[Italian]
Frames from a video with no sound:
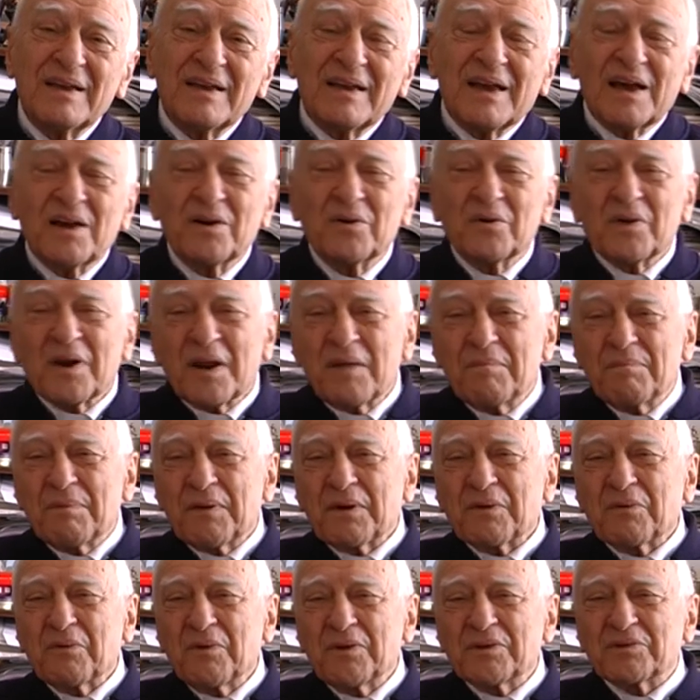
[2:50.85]
E allora è
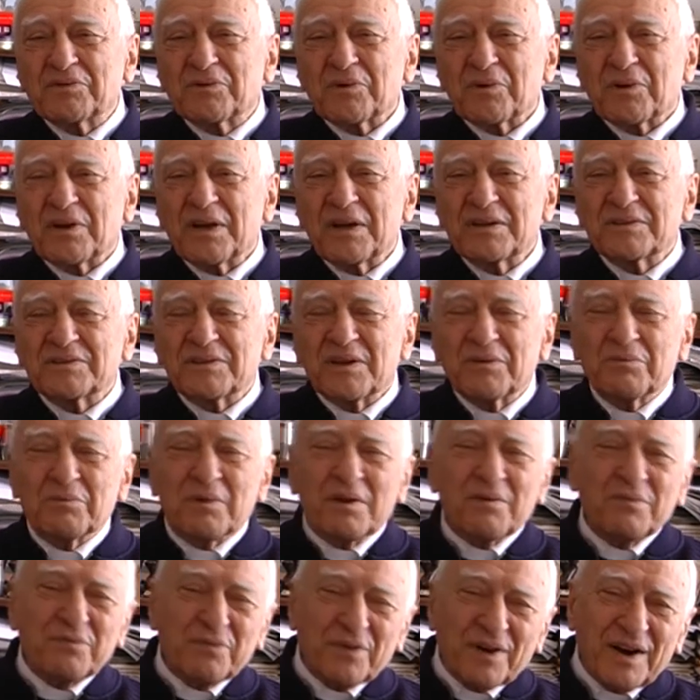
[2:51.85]
per questo che c'è
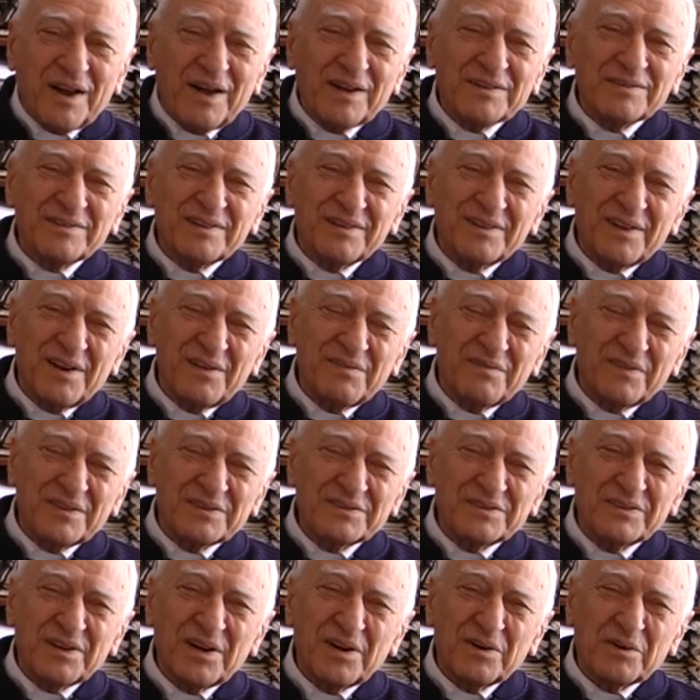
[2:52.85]
una frase nel
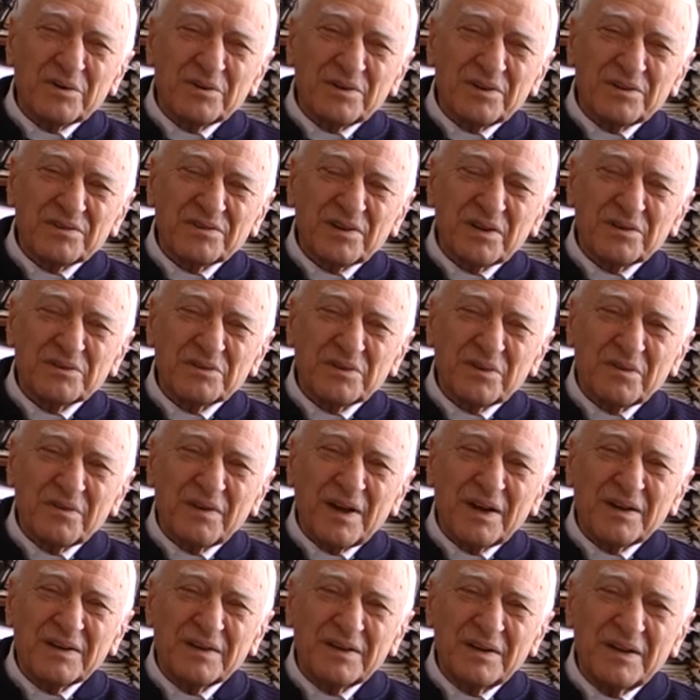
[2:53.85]
Vangelo di San
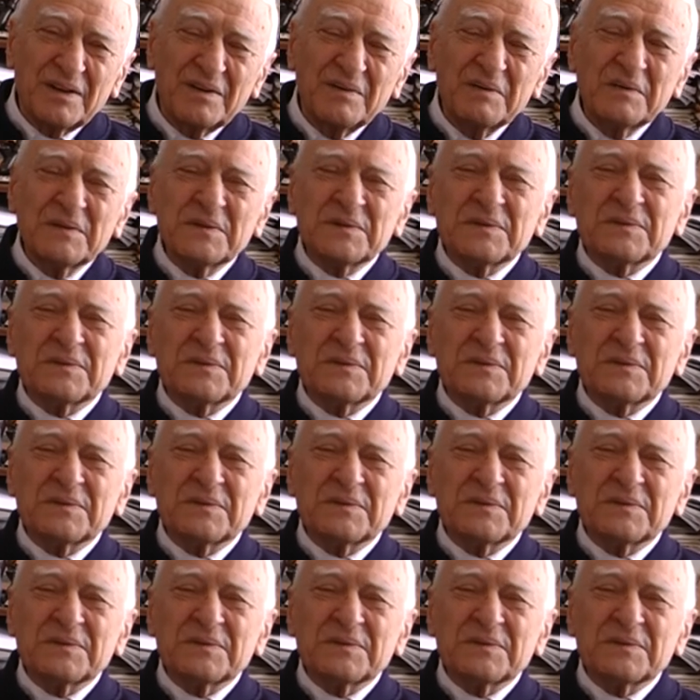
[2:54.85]
Giovanni,